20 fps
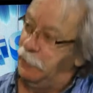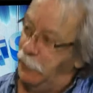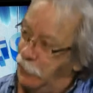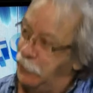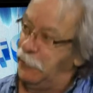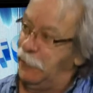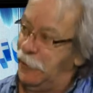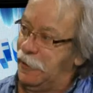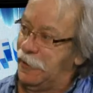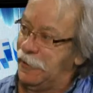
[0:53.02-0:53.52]

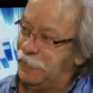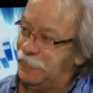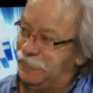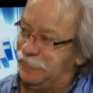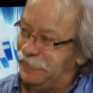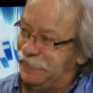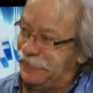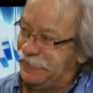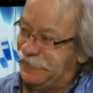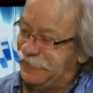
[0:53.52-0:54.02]
Bonsoir.
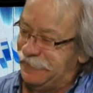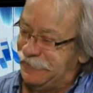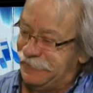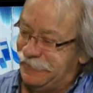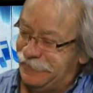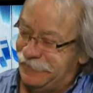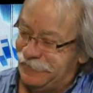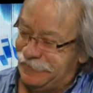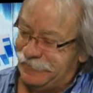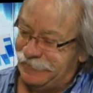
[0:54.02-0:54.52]

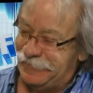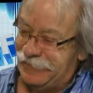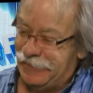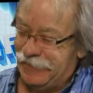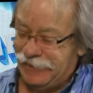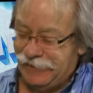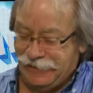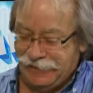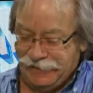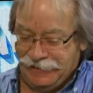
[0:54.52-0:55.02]
Merci, M.
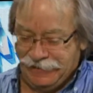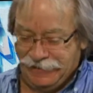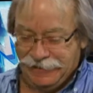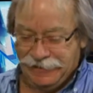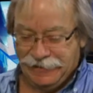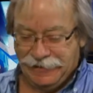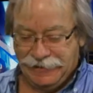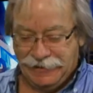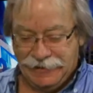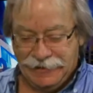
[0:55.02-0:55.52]
Marchand, d'avoir
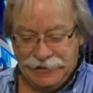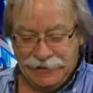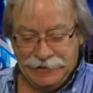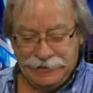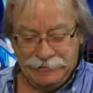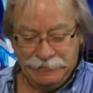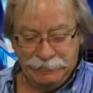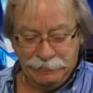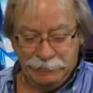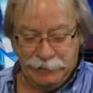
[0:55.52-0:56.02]
accepté cette
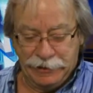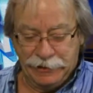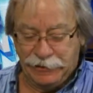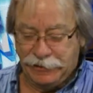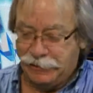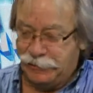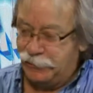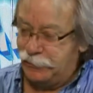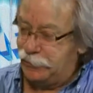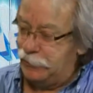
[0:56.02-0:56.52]
invitation.
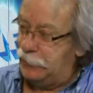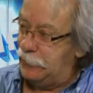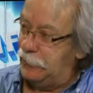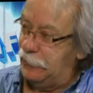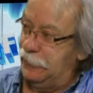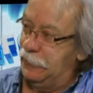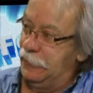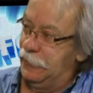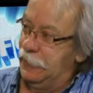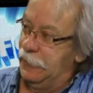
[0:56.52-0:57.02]
Moi, c'est toujours.